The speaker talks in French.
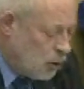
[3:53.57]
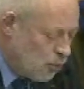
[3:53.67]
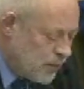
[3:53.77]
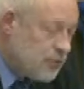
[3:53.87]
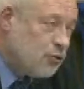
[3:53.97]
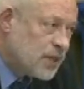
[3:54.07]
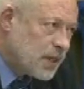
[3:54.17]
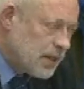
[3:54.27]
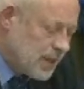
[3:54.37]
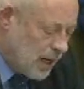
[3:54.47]
le mythe d'une
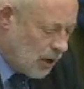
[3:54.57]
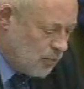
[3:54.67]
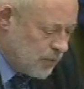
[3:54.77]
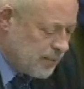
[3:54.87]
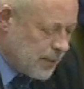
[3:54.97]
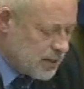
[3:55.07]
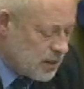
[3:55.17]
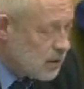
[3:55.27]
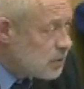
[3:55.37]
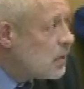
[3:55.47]
Qaïda
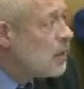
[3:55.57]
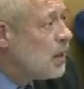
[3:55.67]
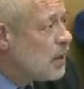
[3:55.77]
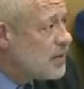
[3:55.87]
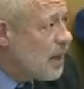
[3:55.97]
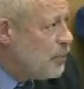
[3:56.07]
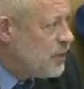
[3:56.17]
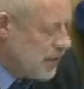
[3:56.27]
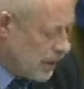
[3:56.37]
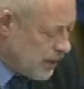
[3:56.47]
omniprésente,
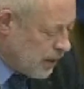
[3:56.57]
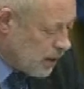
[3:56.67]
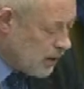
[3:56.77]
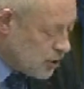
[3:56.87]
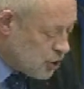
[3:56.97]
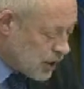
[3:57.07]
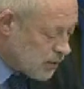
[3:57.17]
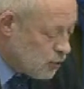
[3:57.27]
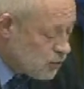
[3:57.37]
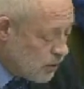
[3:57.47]
tapis derrière chaque
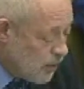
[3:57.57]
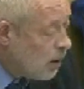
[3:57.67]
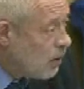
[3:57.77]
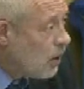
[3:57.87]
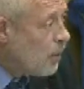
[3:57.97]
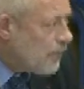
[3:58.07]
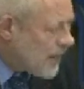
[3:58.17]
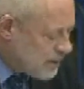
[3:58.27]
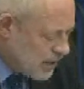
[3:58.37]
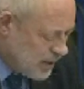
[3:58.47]
musulman,
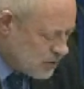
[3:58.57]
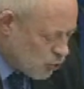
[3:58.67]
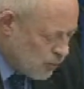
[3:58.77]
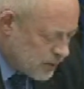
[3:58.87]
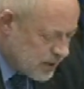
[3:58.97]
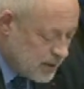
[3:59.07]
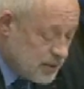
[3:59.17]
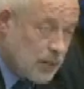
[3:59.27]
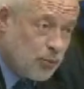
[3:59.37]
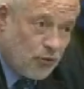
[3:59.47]
prêt à
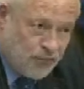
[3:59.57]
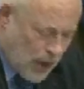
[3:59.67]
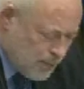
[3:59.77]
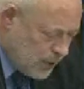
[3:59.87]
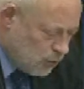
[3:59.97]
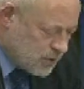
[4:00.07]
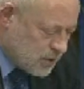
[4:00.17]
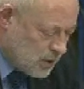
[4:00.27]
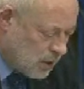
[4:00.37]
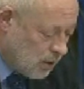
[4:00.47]
l'instrumentaliser pour frapper
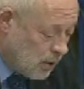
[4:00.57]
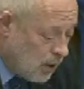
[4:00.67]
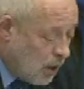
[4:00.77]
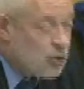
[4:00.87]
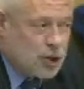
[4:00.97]
l'Occident, en